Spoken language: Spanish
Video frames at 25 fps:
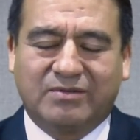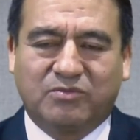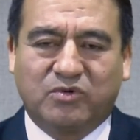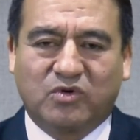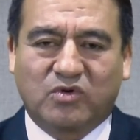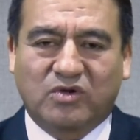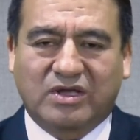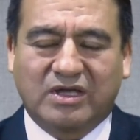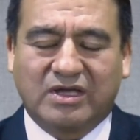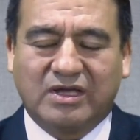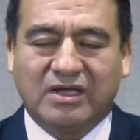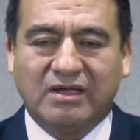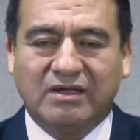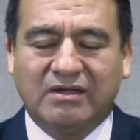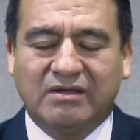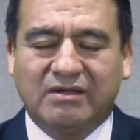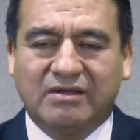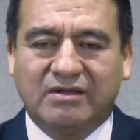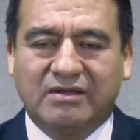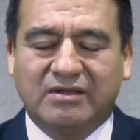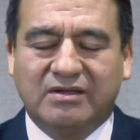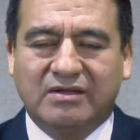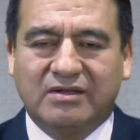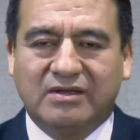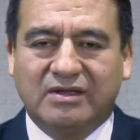Porque
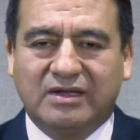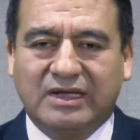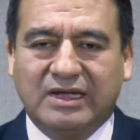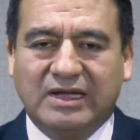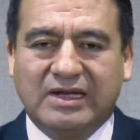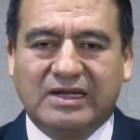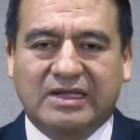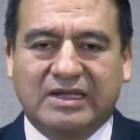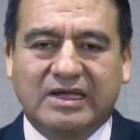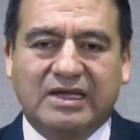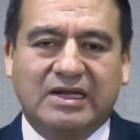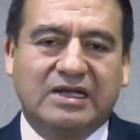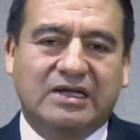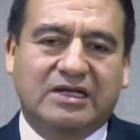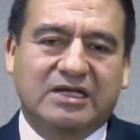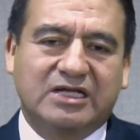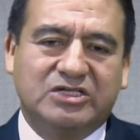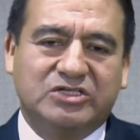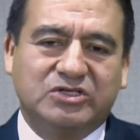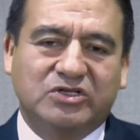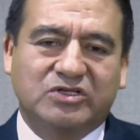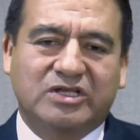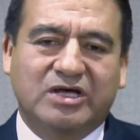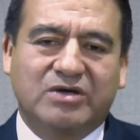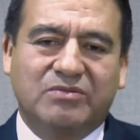Él quiere que
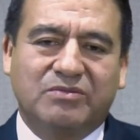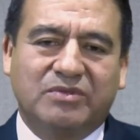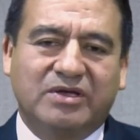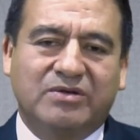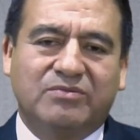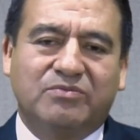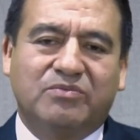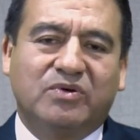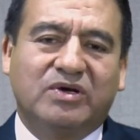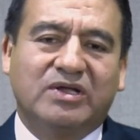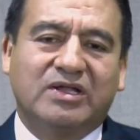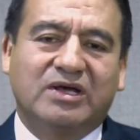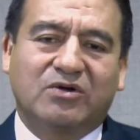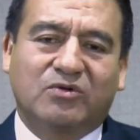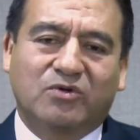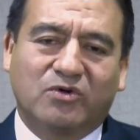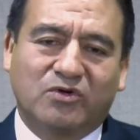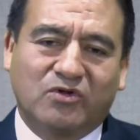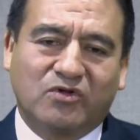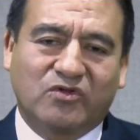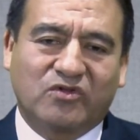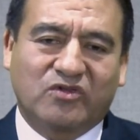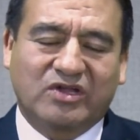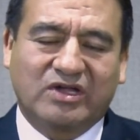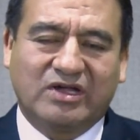yo también pueda
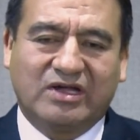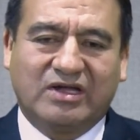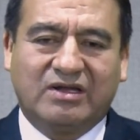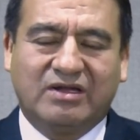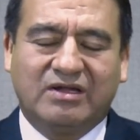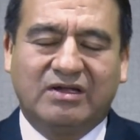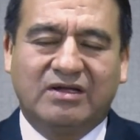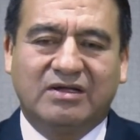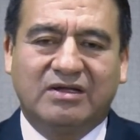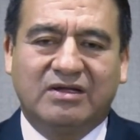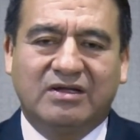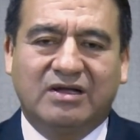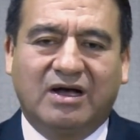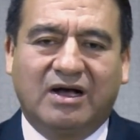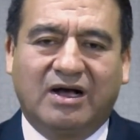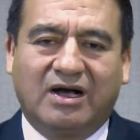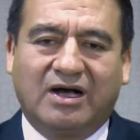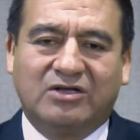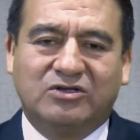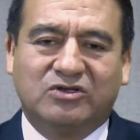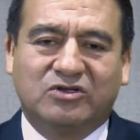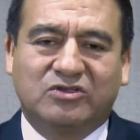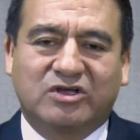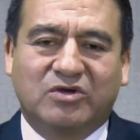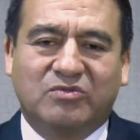conocer,
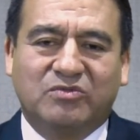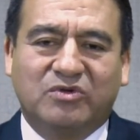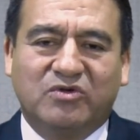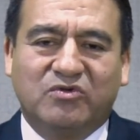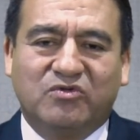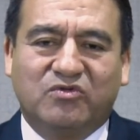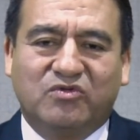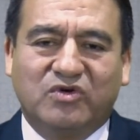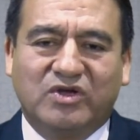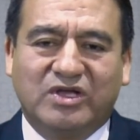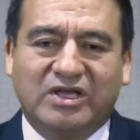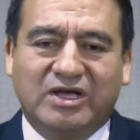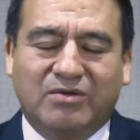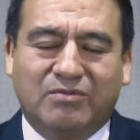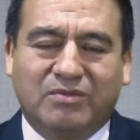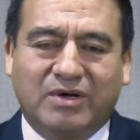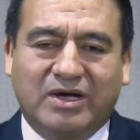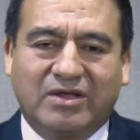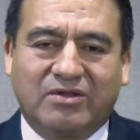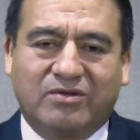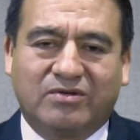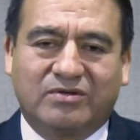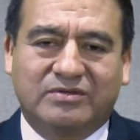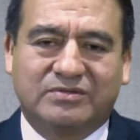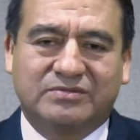ah, yo también fui
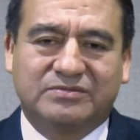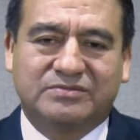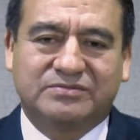amado.